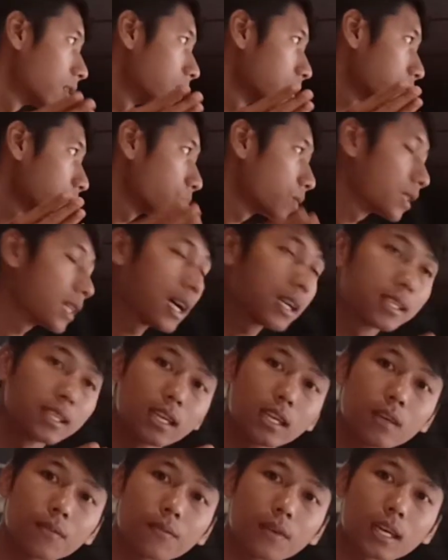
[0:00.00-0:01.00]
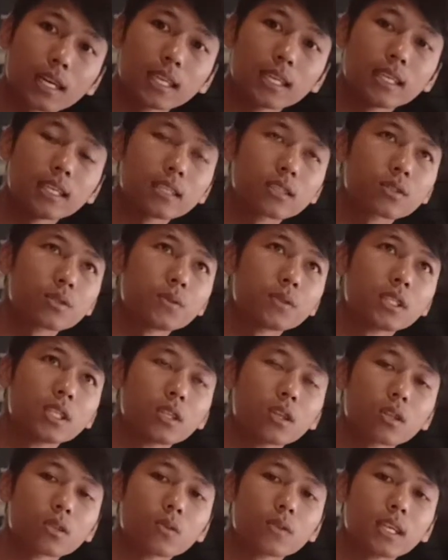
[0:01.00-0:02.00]
sudah delivery
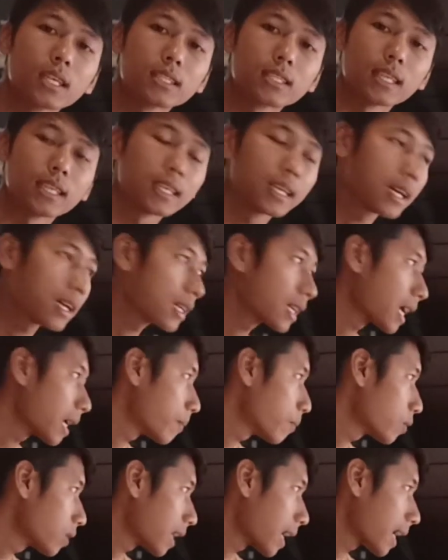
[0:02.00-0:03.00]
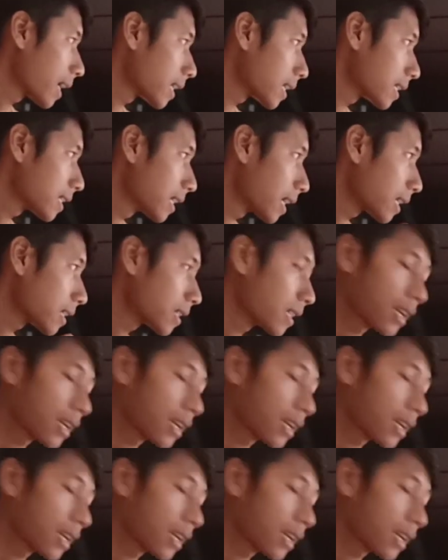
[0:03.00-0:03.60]
Sudiro Tunggajaya namun akhirnya